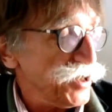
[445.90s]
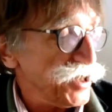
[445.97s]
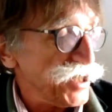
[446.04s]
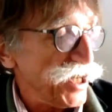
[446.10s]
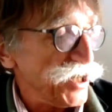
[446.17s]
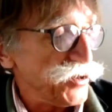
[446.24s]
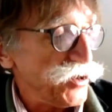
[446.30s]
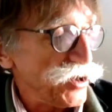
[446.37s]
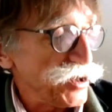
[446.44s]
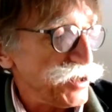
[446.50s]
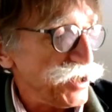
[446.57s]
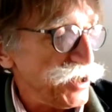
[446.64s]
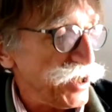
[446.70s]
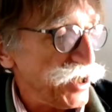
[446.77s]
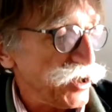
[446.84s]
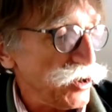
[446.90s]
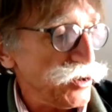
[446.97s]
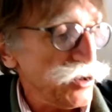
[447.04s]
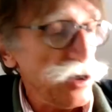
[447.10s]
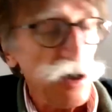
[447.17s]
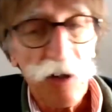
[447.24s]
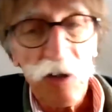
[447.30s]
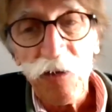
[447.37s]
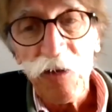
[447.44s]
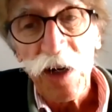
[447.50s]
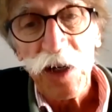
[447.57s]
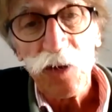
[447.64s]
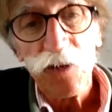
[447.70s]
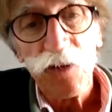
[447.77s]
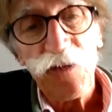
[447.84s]
des intox, les décodeurs, le
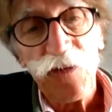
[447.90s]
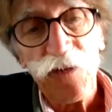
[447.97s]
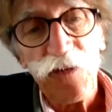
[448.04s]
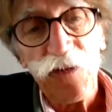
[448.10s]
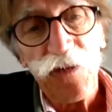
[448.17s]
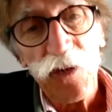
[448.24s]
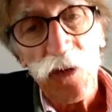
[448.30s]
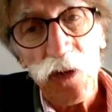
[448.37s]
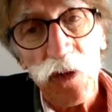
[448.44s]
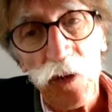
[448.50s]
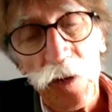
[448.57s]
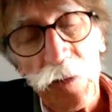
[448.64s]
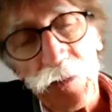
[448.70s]
vrai ou faux,